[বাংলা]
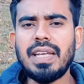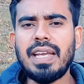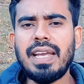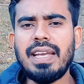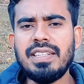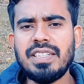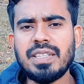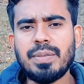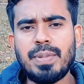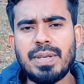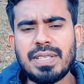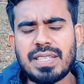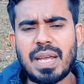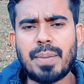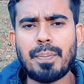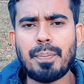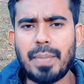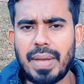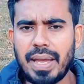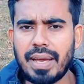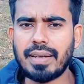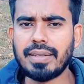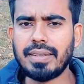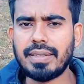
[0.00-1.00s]
এই যে ভিসার
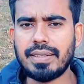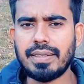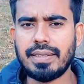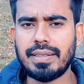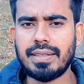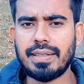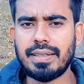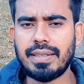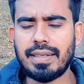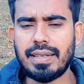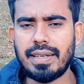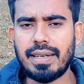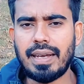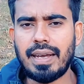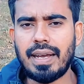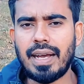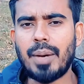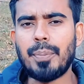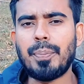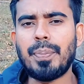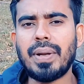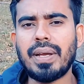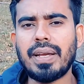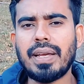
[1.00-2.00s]
মেয়াদ
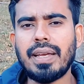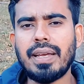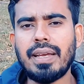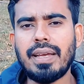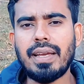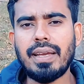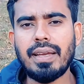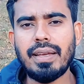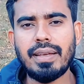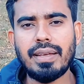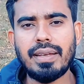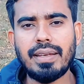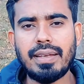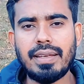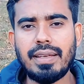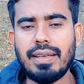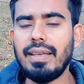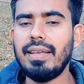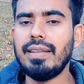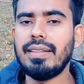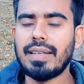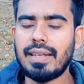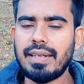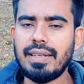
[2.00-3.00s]
আপনাকে
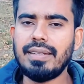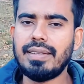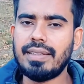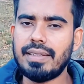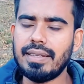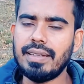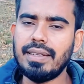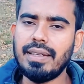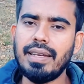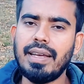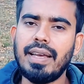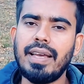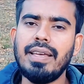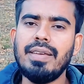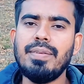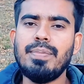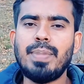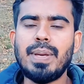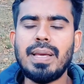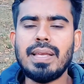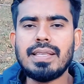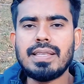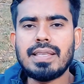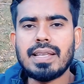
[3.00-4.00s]
ইতালিতে এই
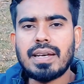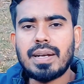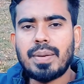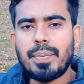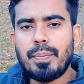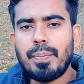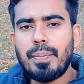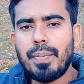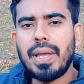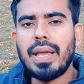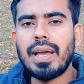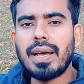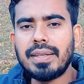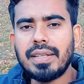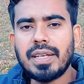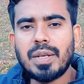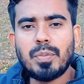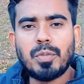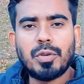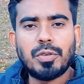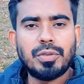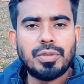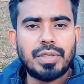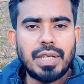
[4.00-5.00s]
ভিসার মেয়াদের
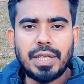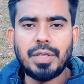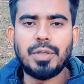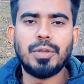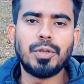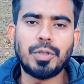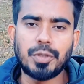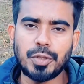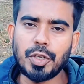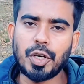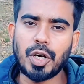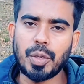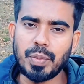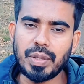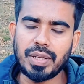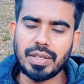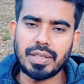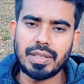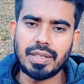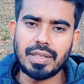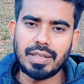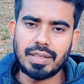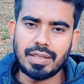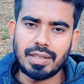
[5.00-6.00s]
মধ্যেই ঢুকতে হবে
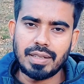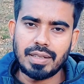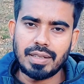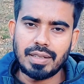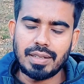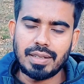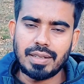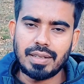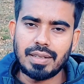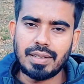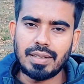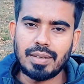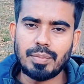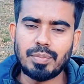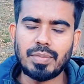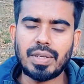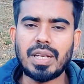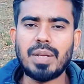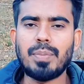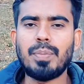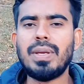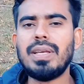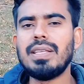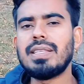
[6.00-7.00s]

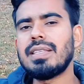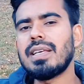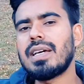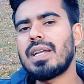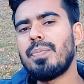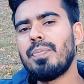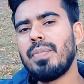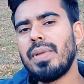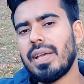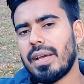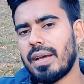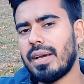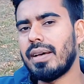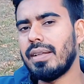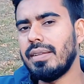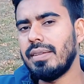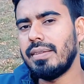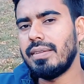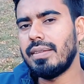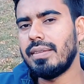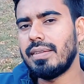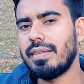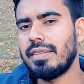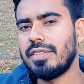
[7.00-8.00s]
মানে ভিসার মেয়াদ
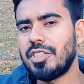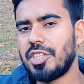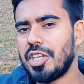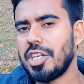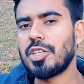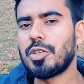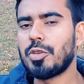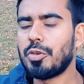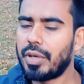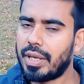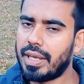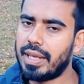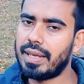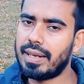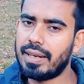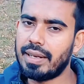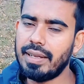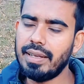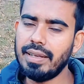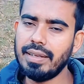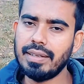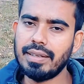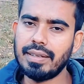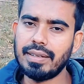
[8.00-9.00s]
শেষ হয়ে
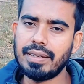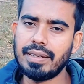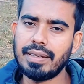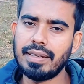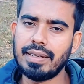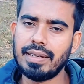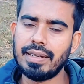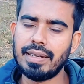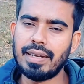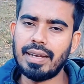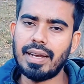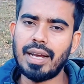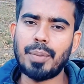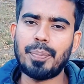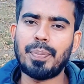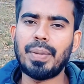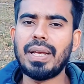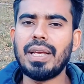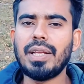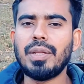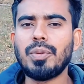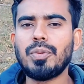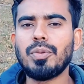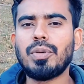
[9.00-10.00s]
গেলে আপনি
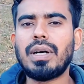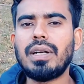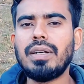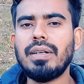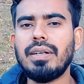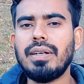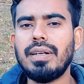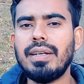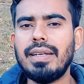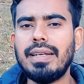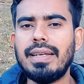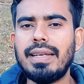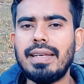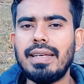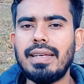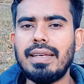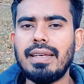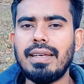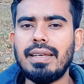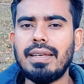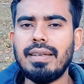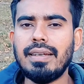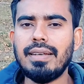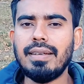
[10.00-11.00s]
কিন্তু আর
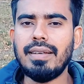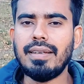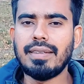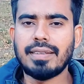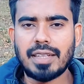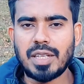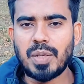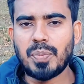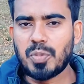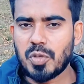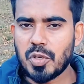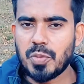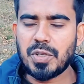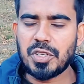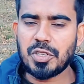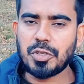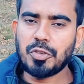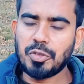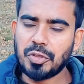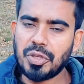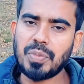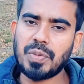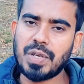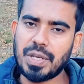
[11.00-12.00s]
ইতালি প্রবেশ
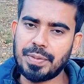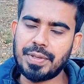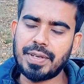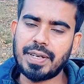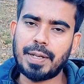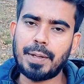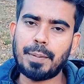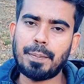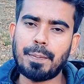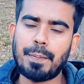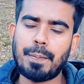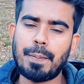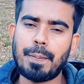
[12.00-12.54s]
করতে পারবেন না